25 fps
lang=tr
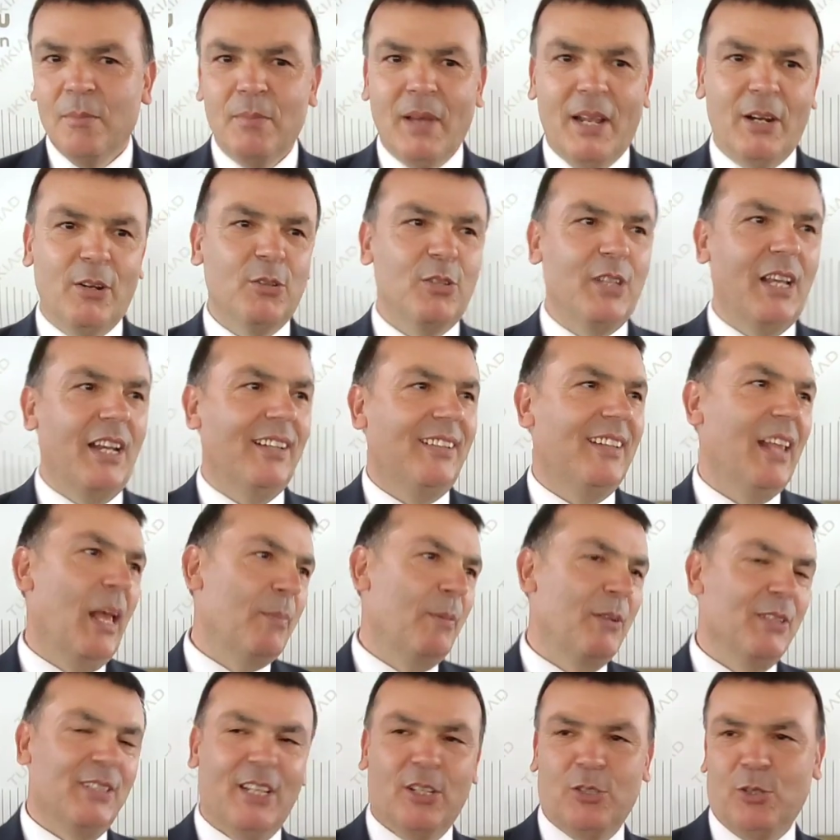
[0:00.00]
Ben öncelikle
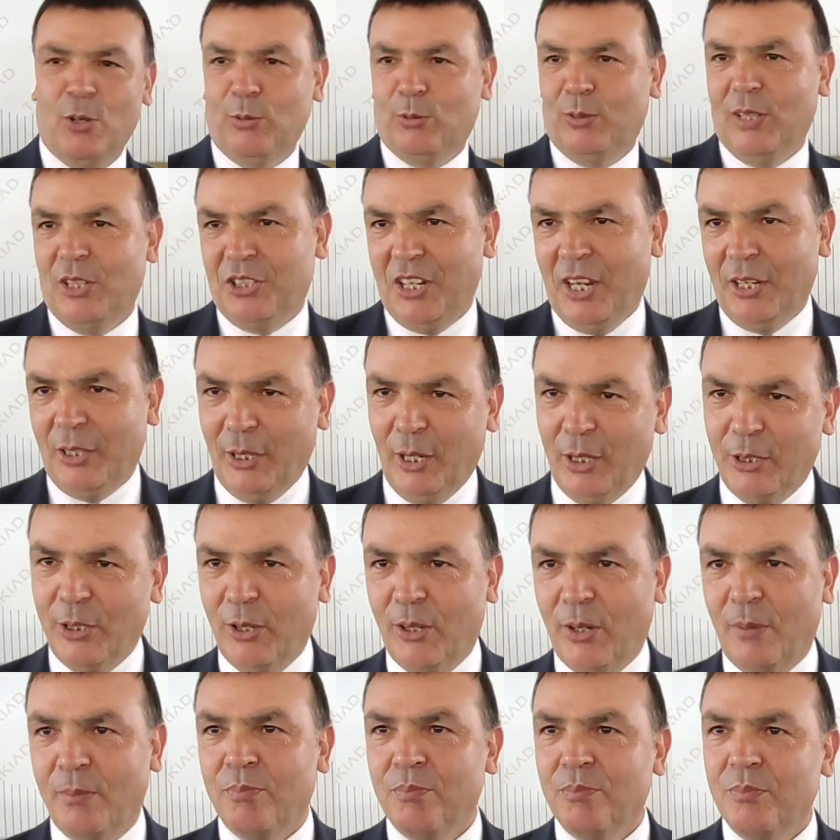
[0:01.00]
hepinize çok teşekkür
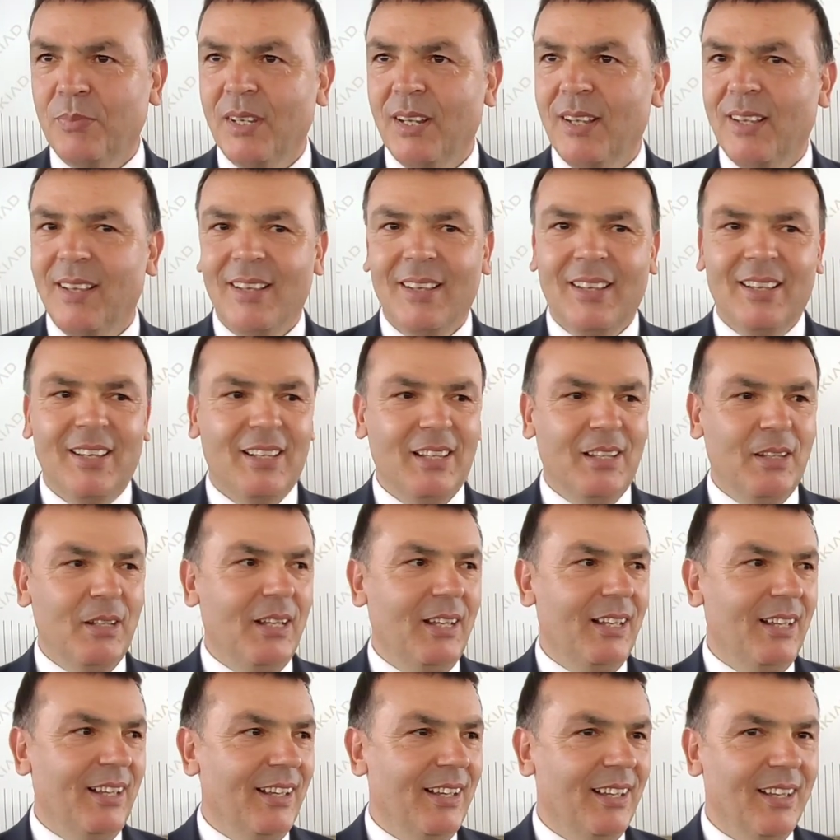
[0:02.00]
ediyorum
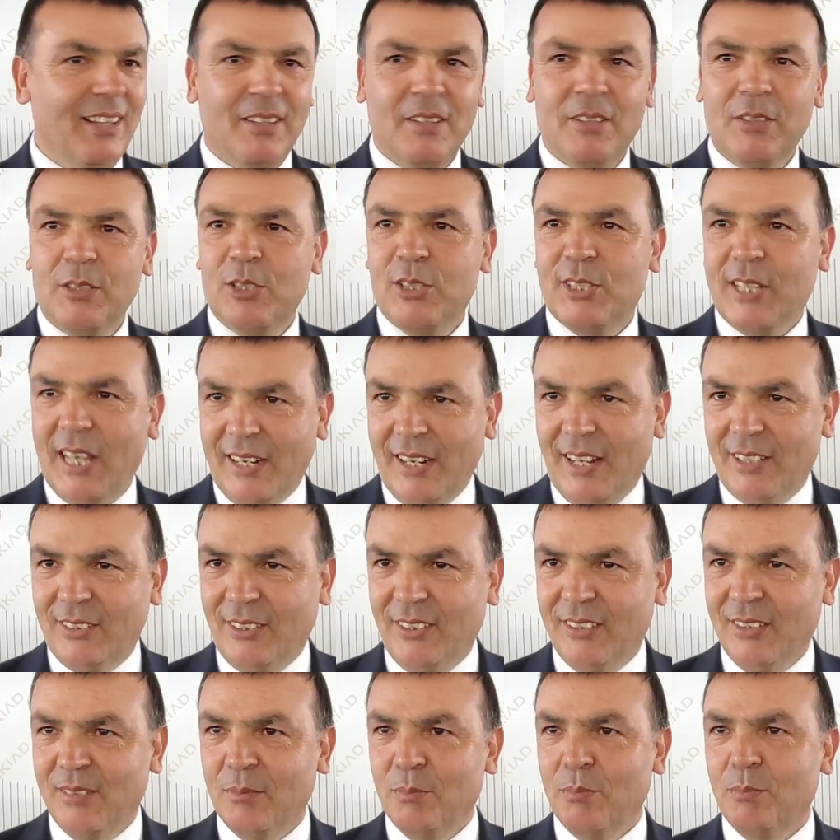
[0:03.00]
e,
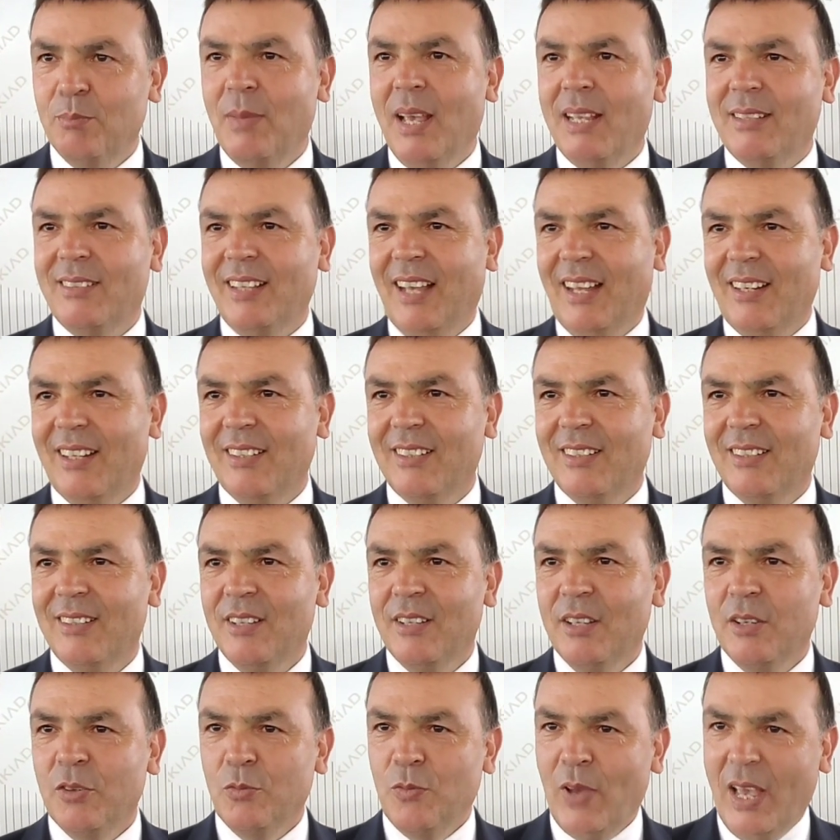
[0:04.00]
sanatın, medyanın
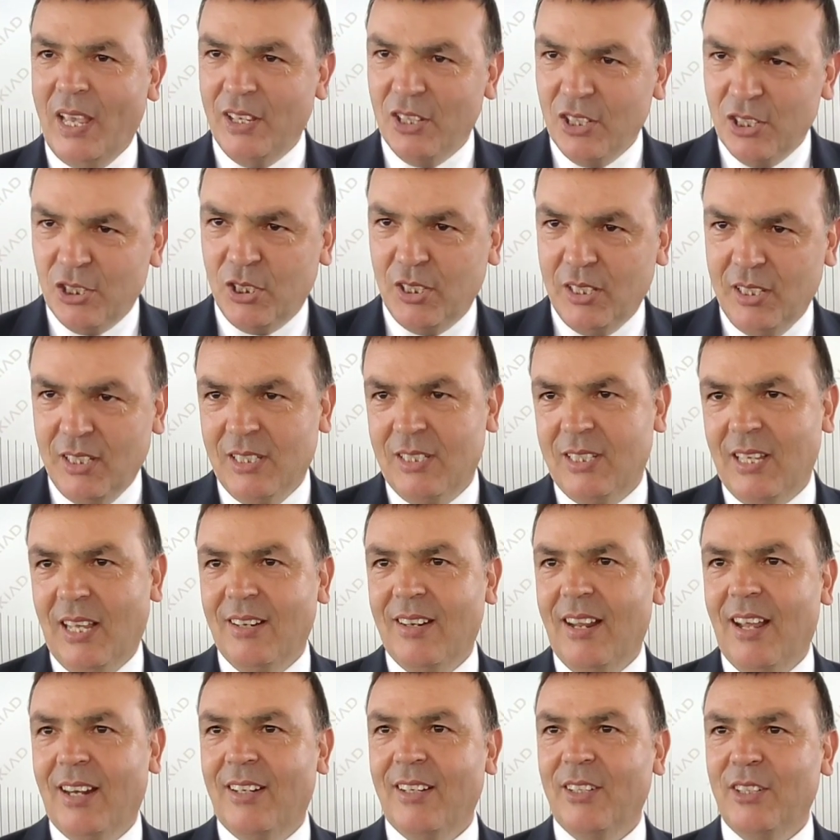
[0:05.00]
ve iş
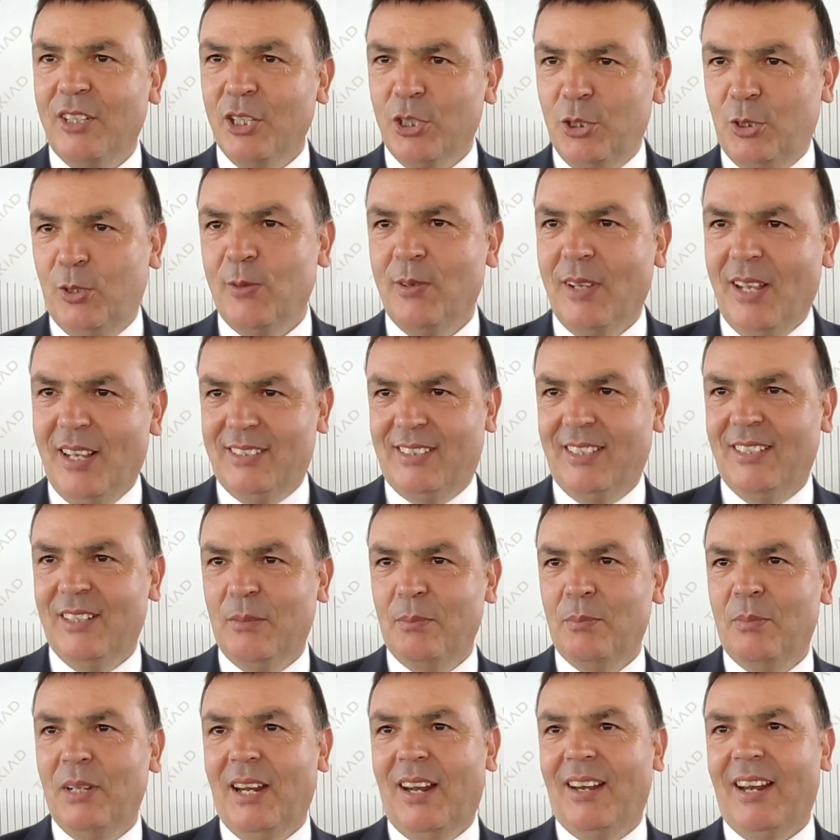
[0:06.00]
insanlarının, iş
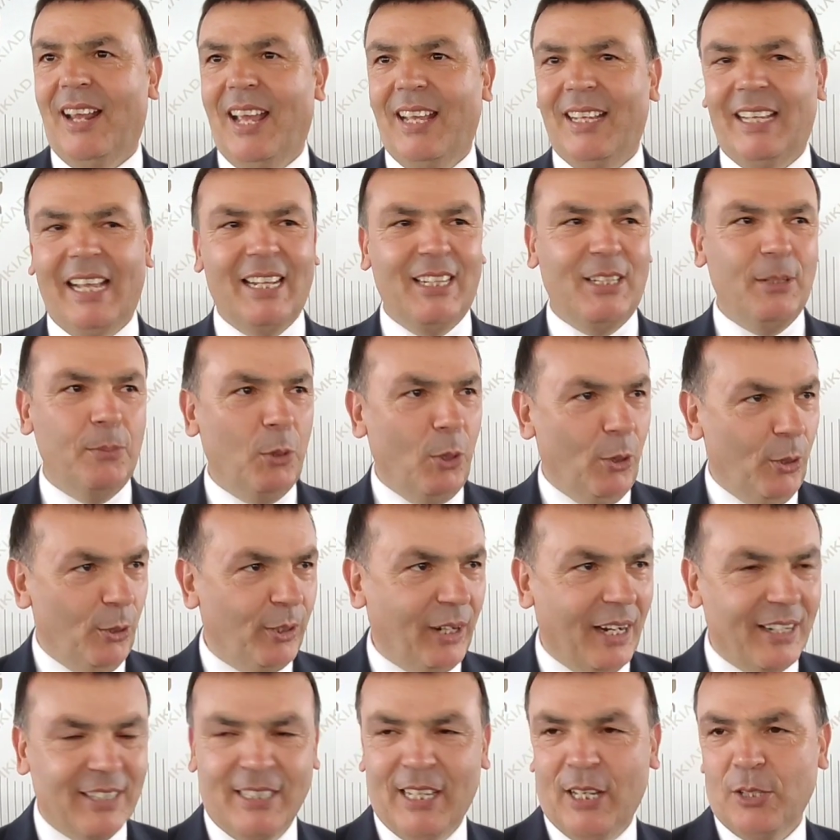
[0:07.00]
dünyasının bir araya geldiği bu
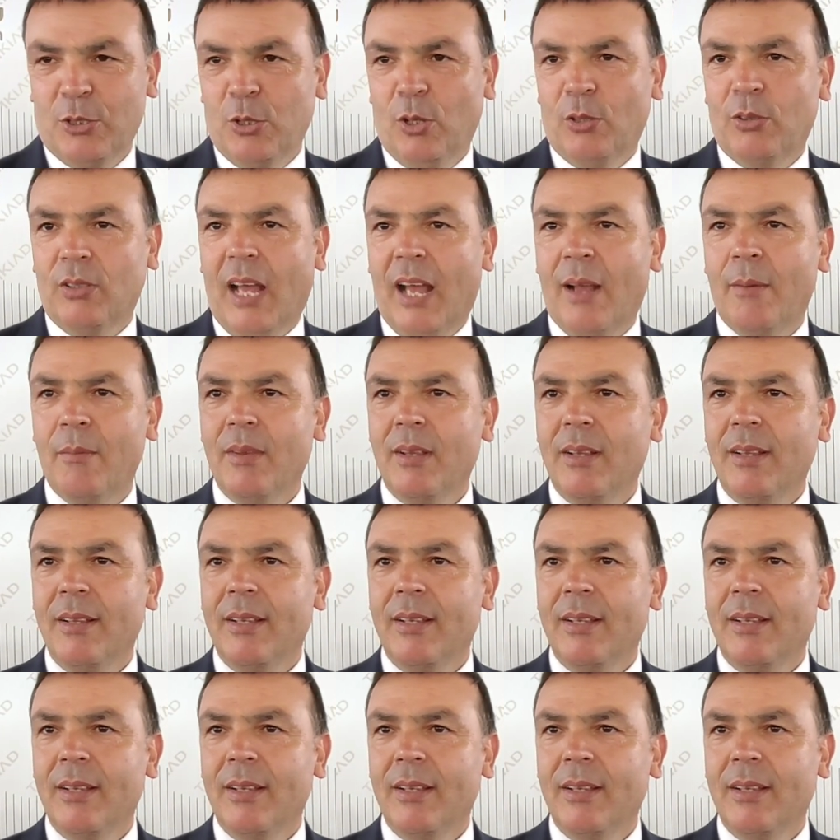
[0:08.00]
organizasyonda